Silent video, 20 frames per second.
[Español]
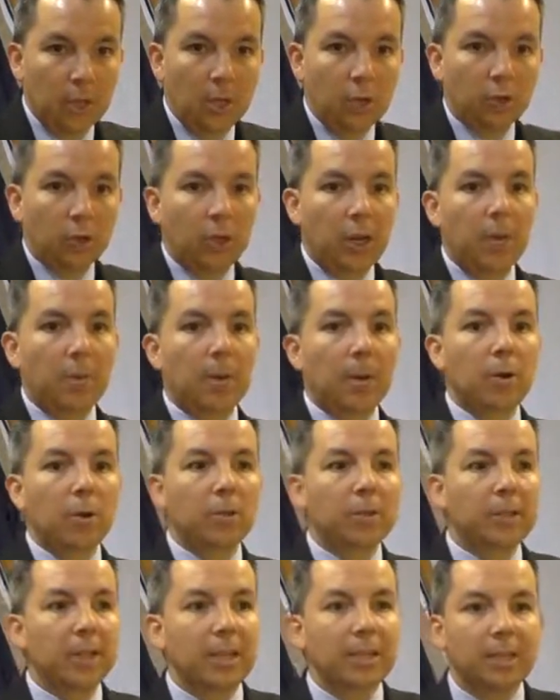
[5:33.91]
Entonces la Biblia nos
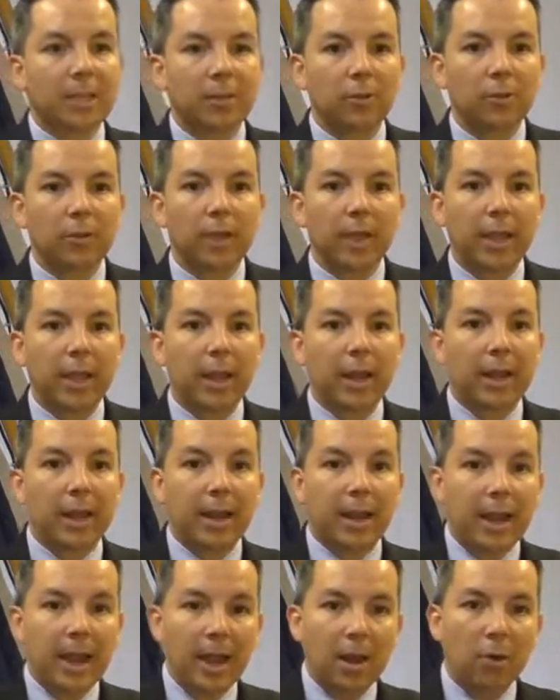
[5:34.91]
está diciendo que el
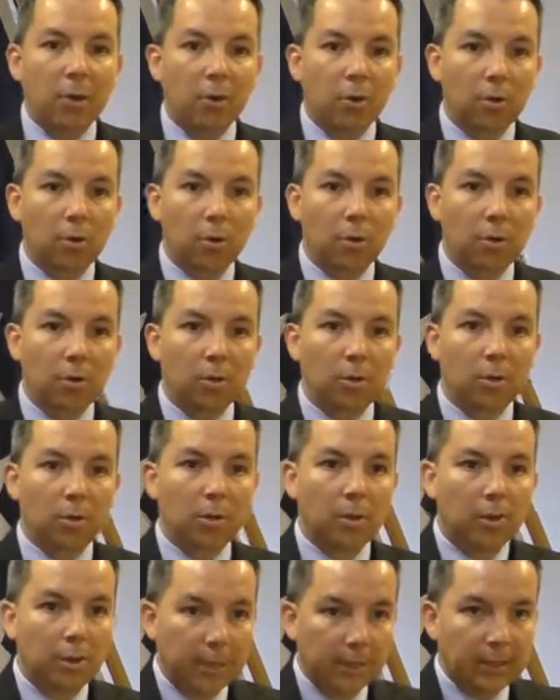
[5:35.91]
regalo
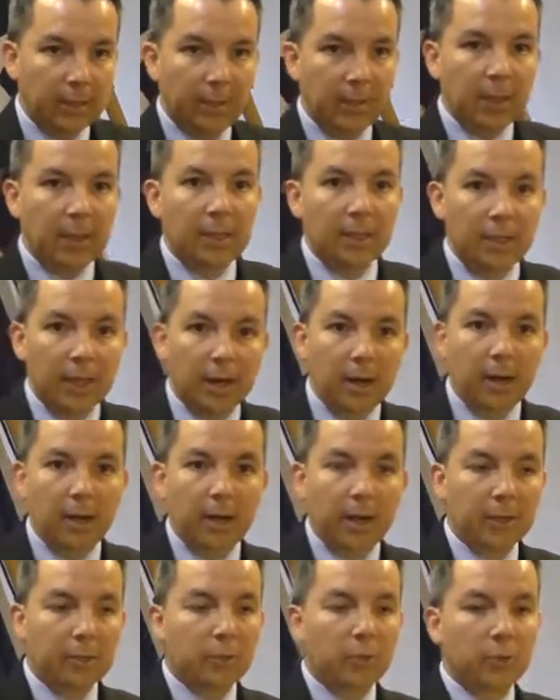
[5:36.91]
es la vida eterna en,
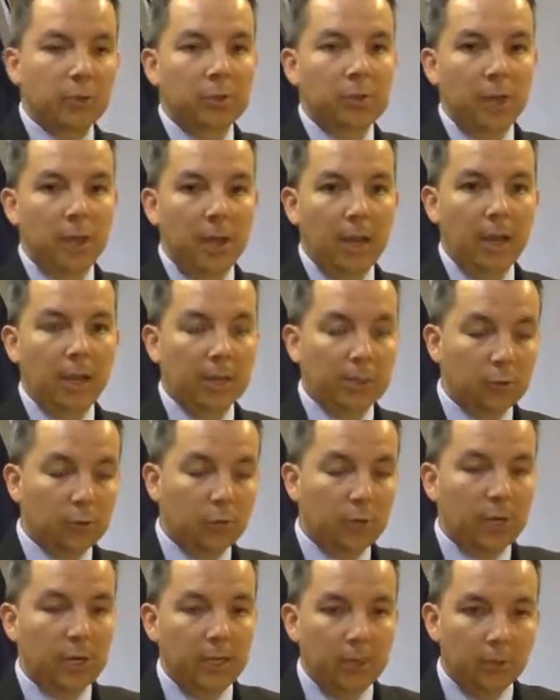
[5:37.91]
Jesús, en
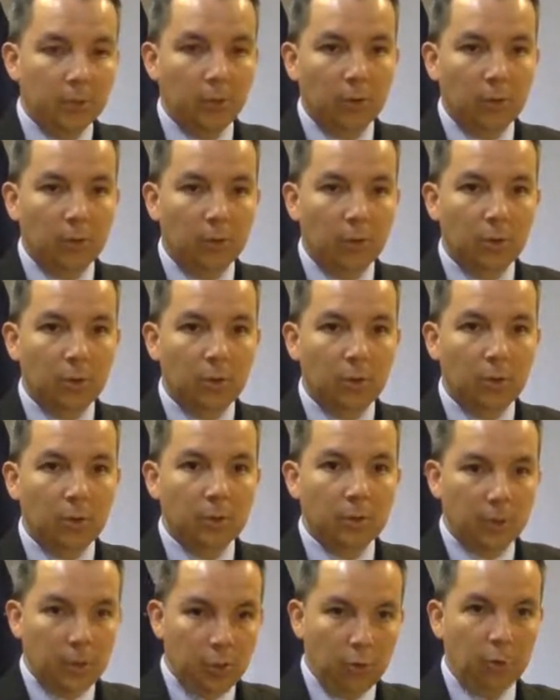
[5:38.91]
Jesucristo,
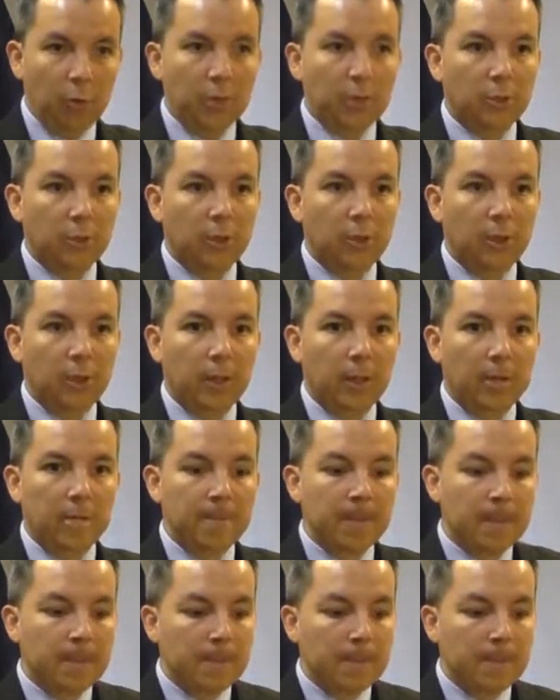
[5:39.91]
Señor nuestro, ¿verdad?